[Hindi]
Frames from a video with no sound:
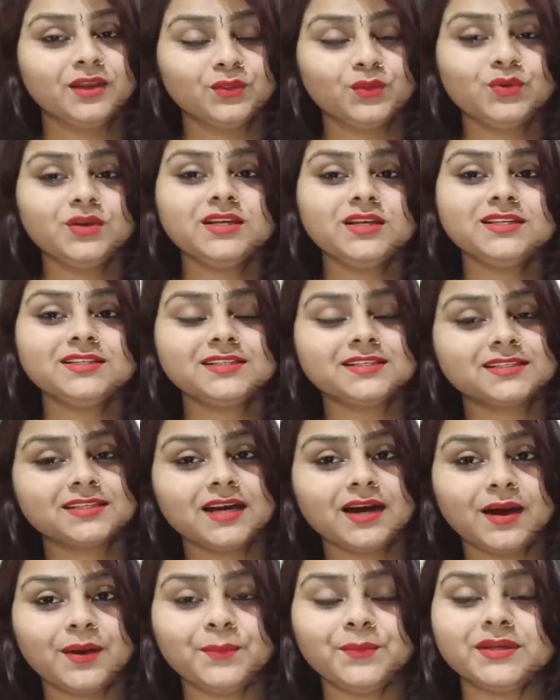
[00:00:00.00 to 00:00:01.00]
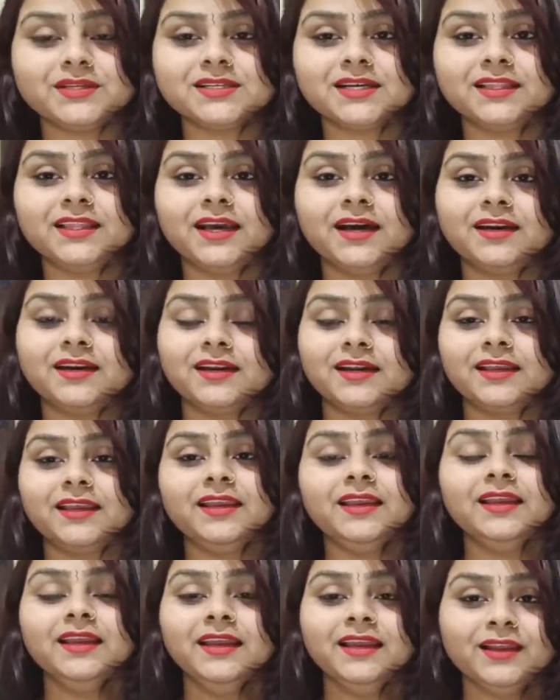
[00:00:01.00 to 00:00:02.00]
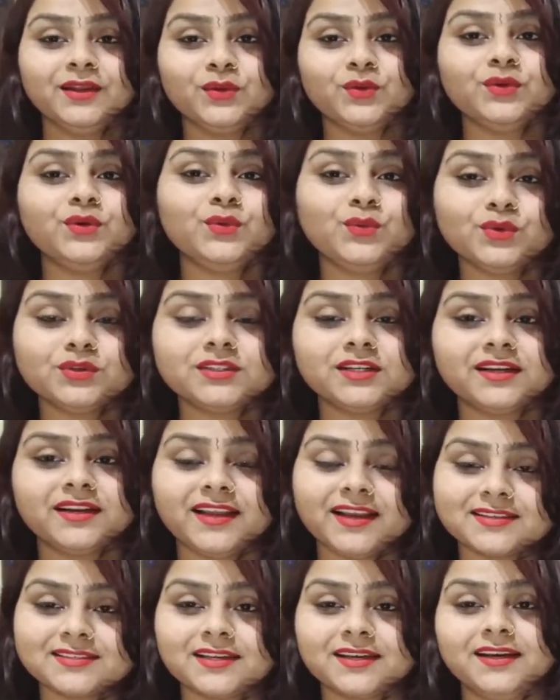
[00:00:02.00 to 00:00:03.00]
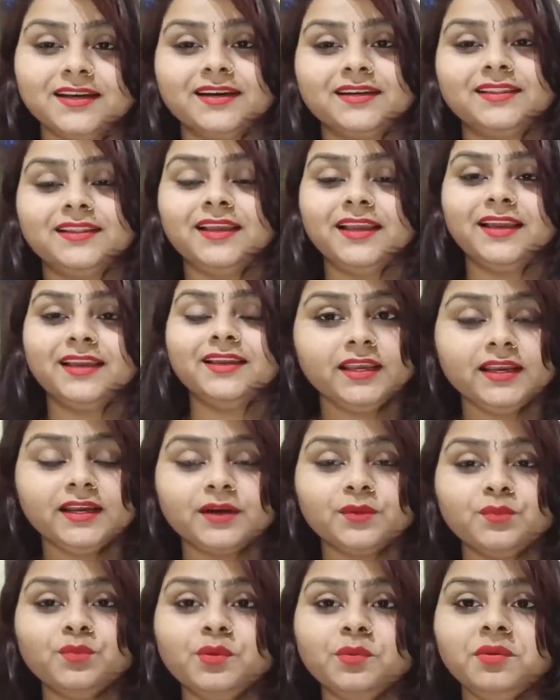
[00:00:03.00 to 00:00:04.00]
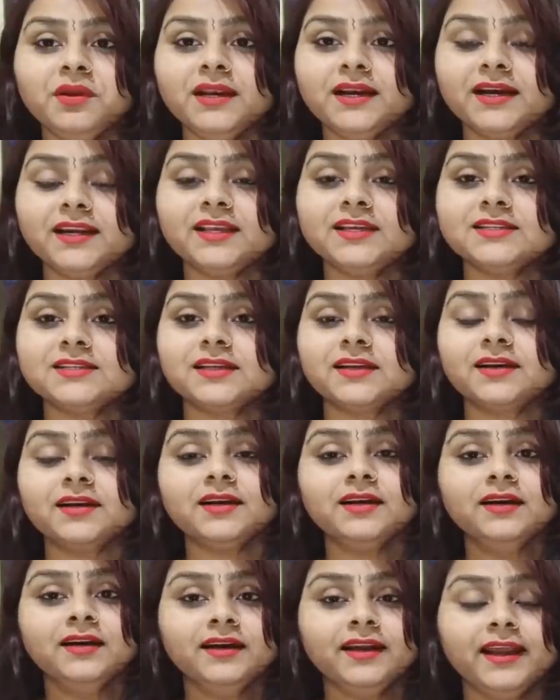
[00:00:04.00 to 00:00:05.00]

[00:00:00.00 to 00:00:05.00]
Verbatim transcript: तो चीज़ का हमेशा ध्यान रखें क्योंकि कुछ लड़के ऐसा करते हैं कि कभी भी लड़की से ना